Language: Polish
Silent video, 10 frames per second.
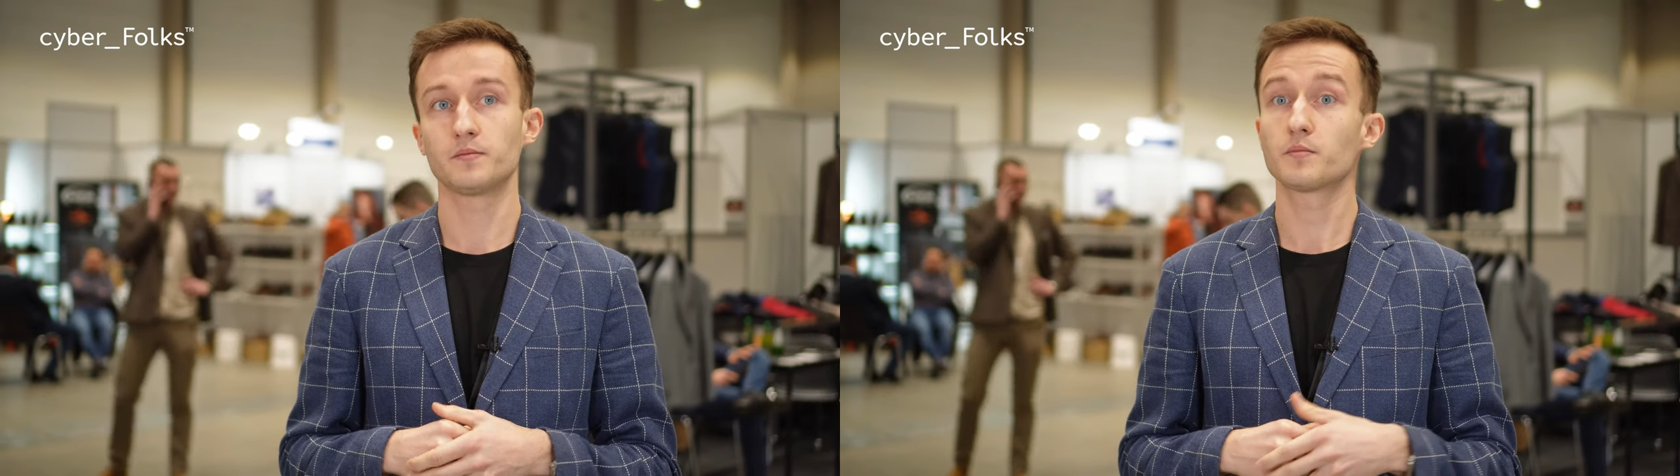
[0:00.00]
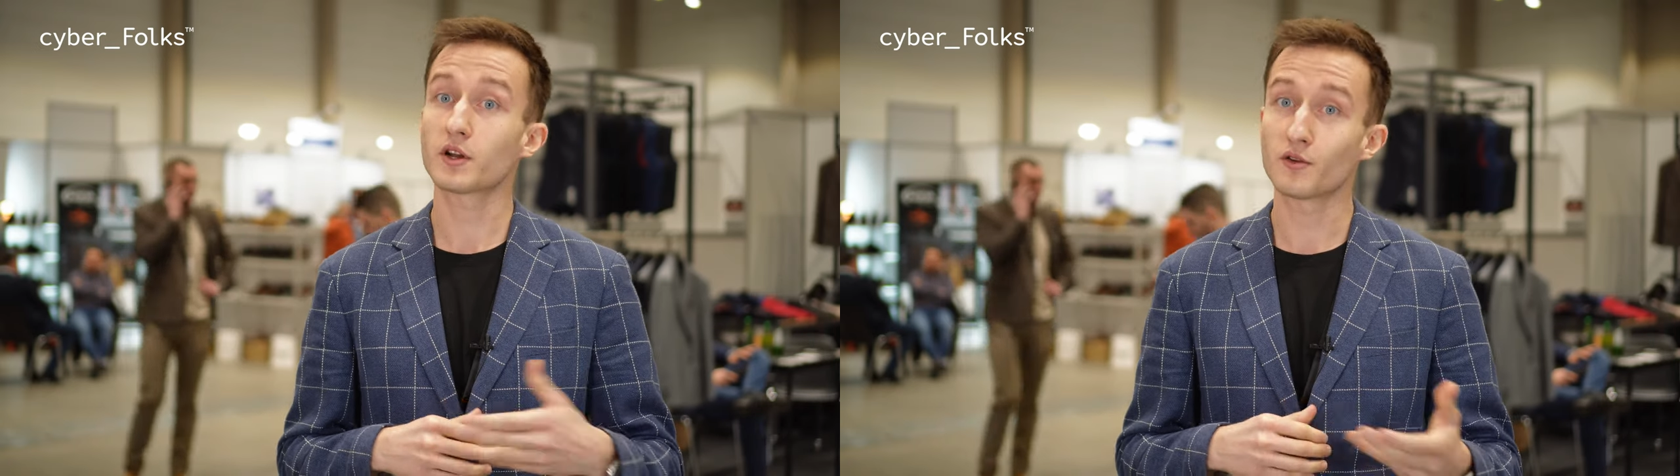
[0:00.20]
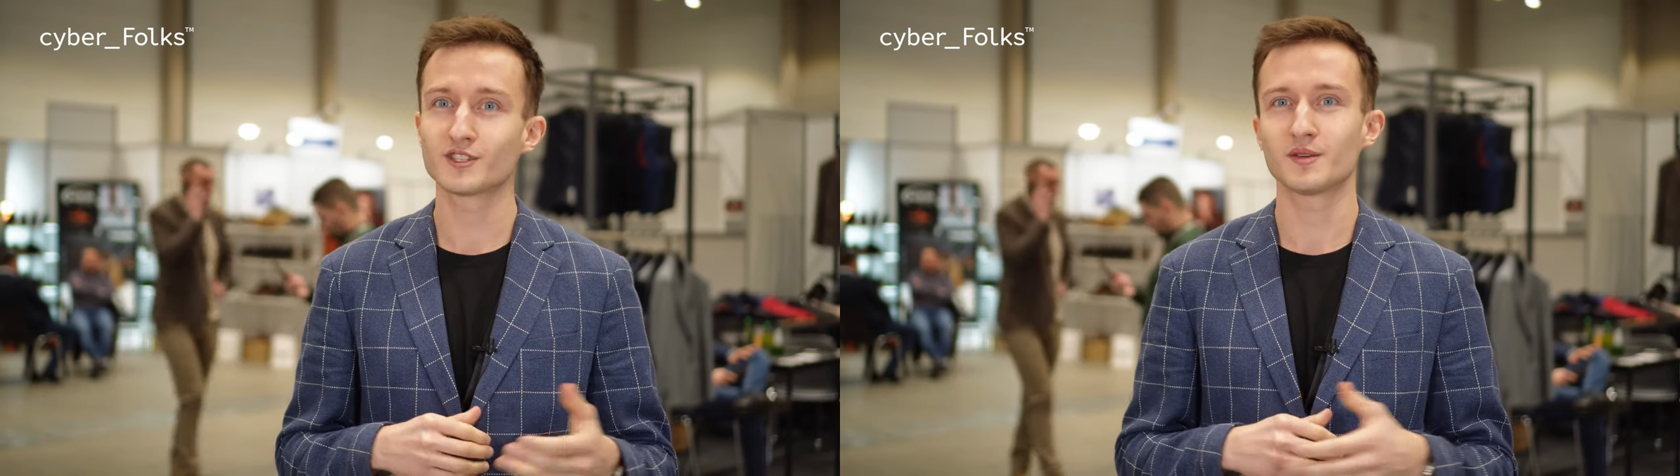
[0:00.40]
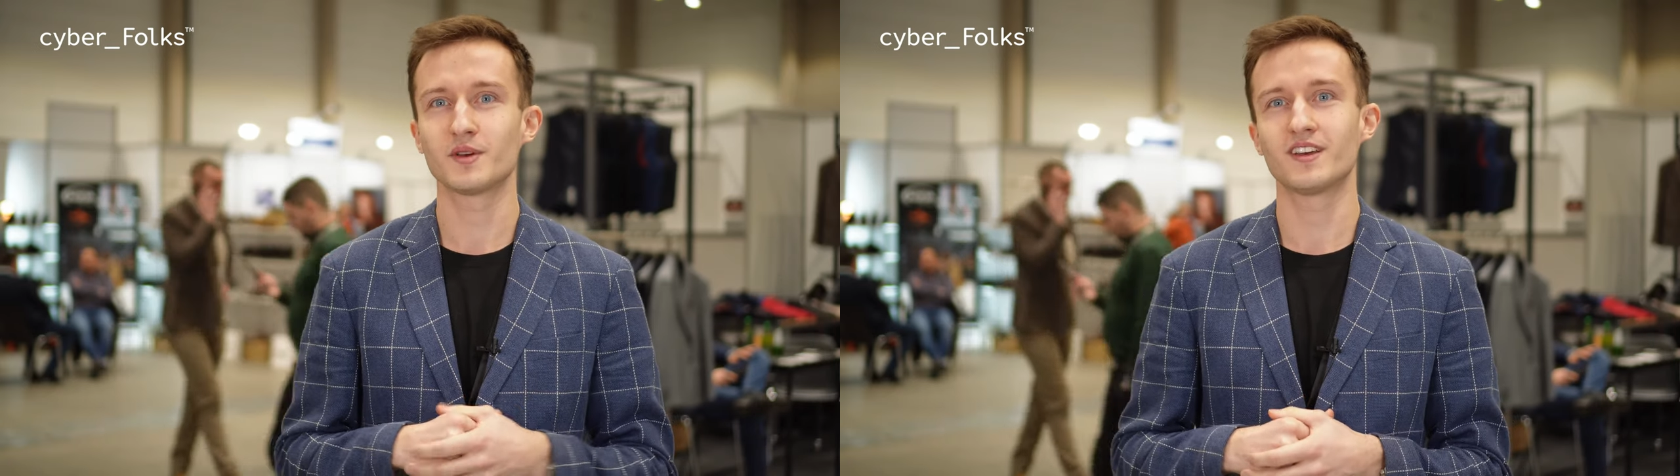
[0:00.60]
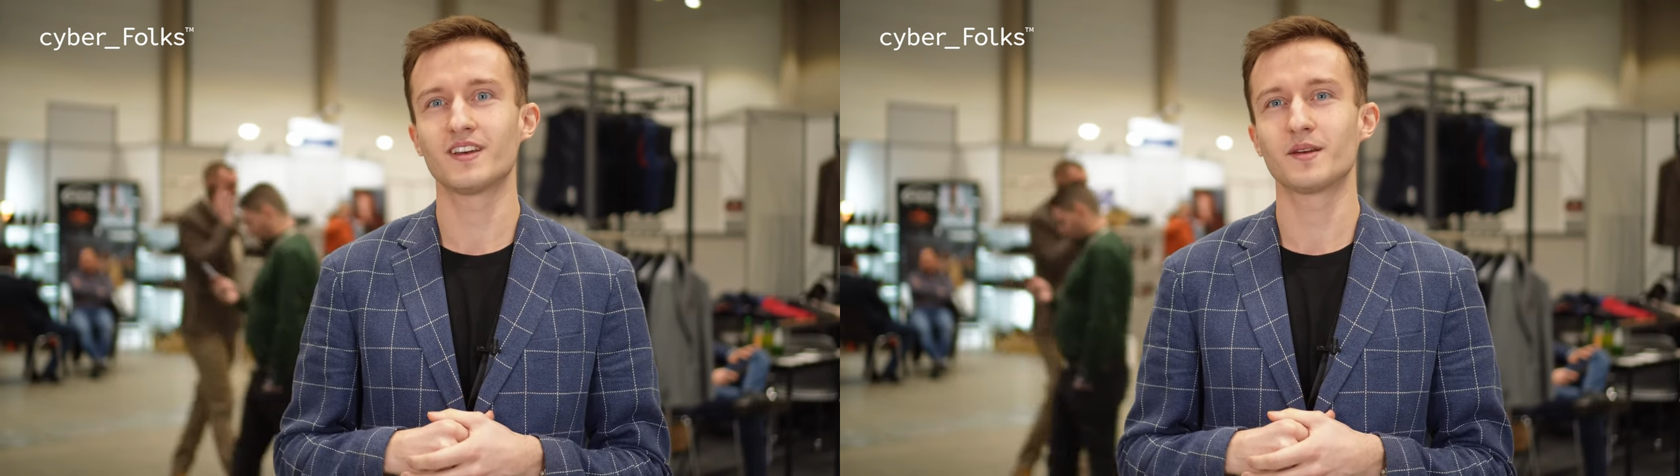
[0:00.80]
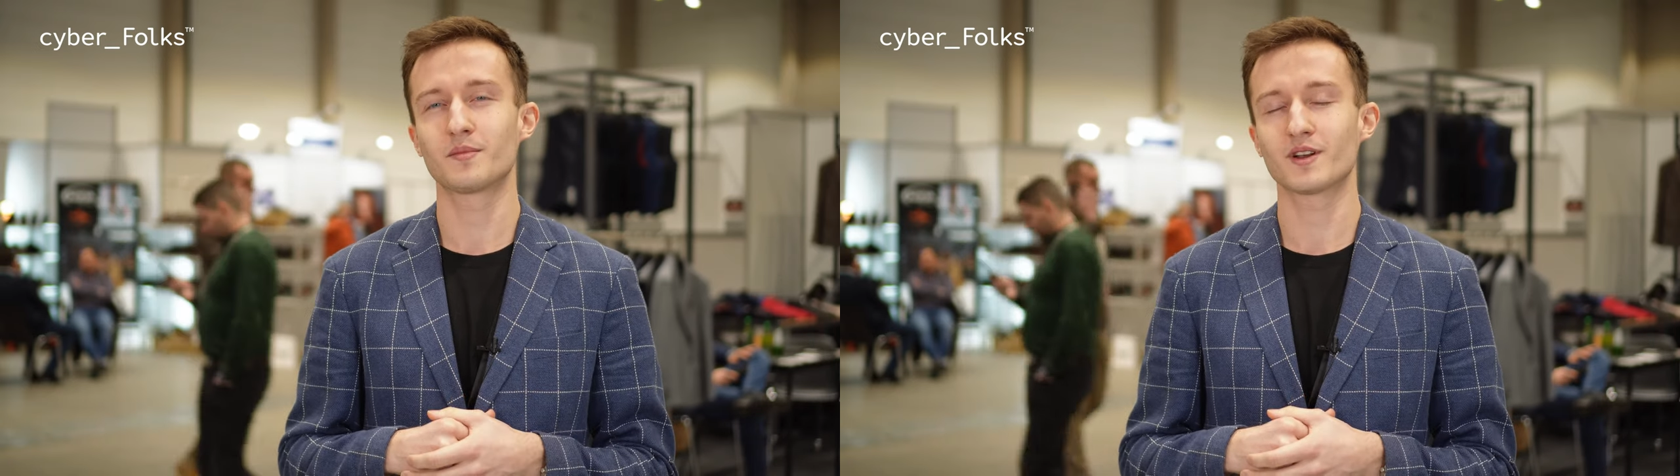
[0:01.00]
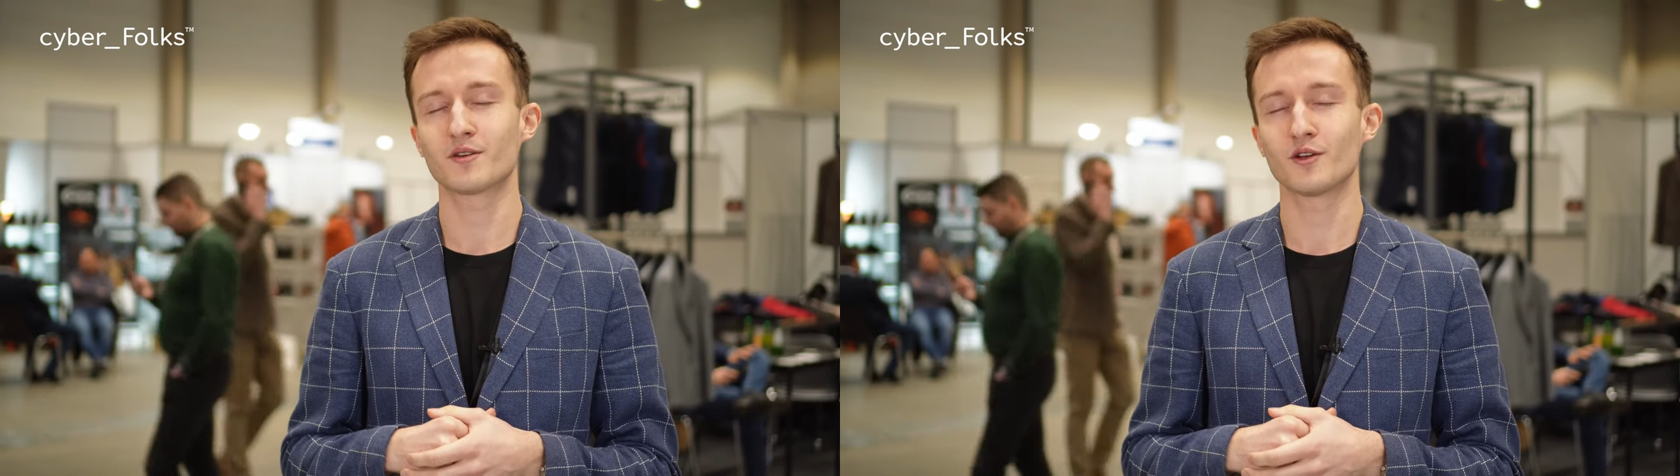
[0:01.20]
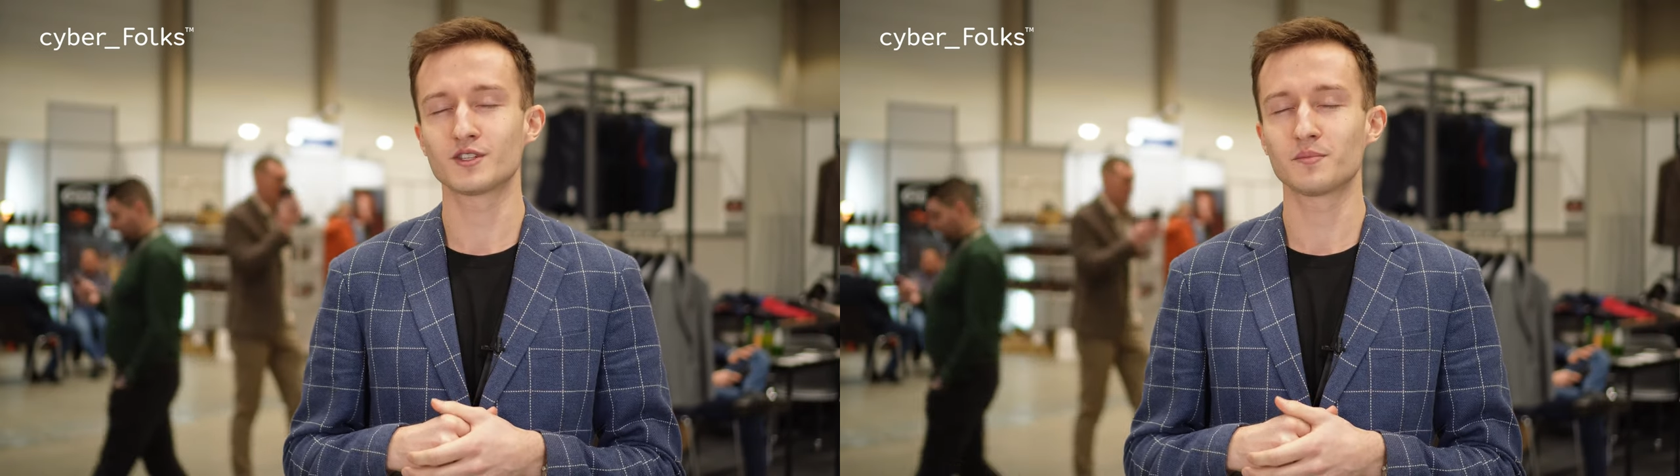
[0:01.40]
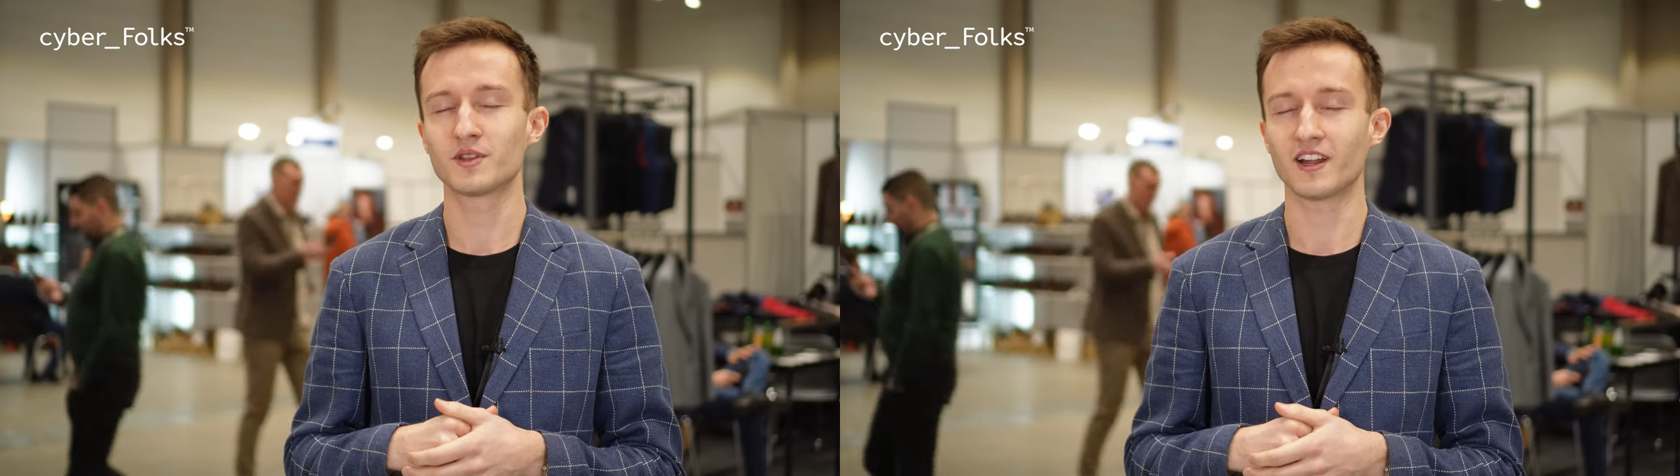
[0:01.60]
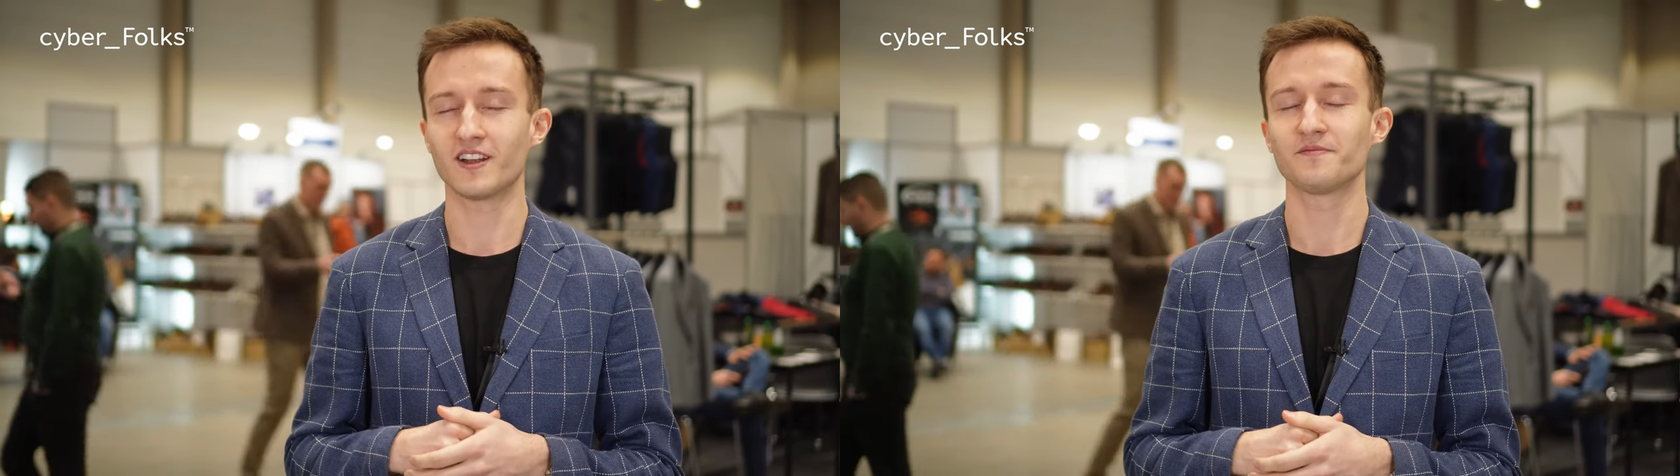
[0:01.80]
brakujące, brakujące
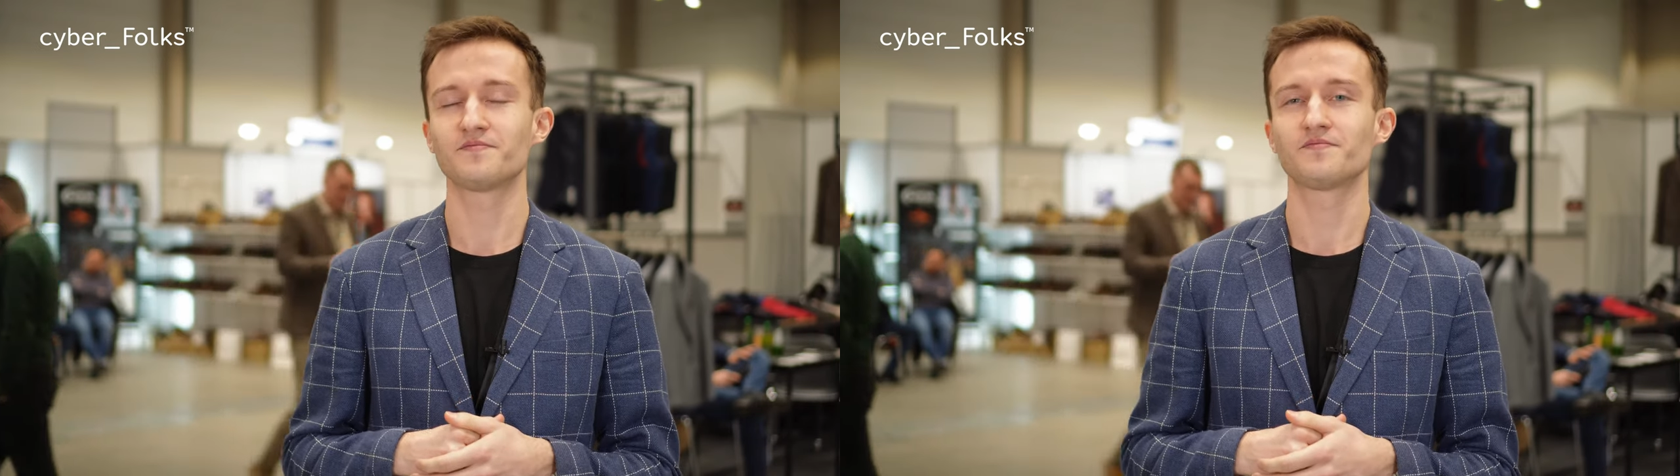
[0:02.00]
pytania.